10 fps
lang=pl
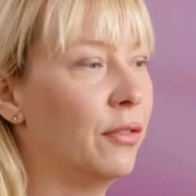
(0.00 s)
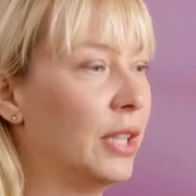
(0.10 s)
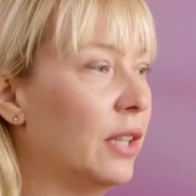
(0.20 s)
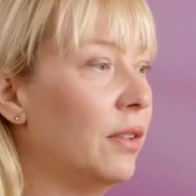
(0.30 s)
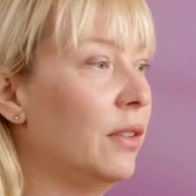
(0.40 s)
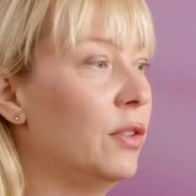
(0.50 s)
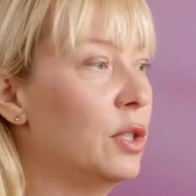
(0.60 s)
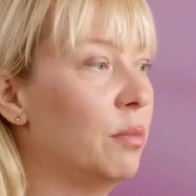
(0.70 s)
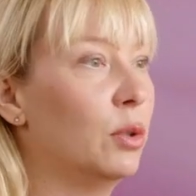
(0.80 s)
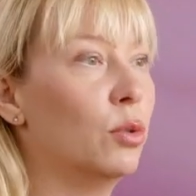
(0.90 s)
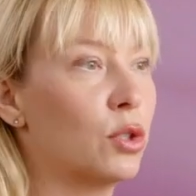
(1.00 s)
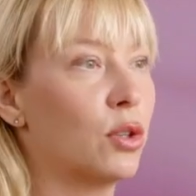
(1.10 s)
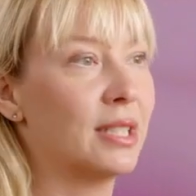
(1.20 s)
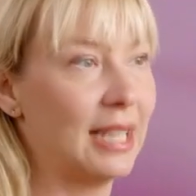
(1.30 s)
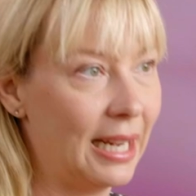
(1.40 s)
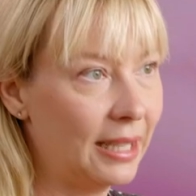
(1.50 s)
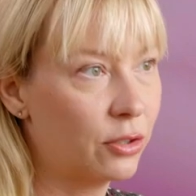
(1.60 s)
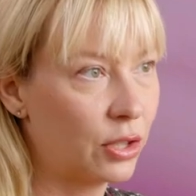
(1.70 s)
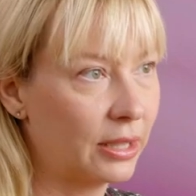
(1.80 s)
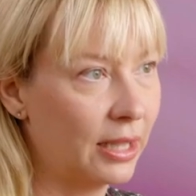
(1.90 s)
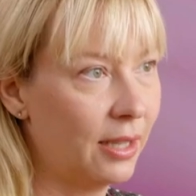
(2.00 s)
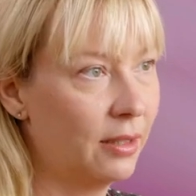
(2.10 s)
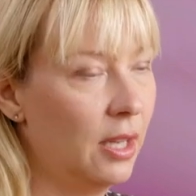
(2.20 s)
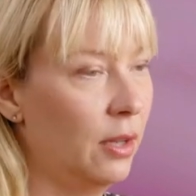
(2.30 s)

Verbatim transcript: W tej chwili widzimy dużo zalet czata.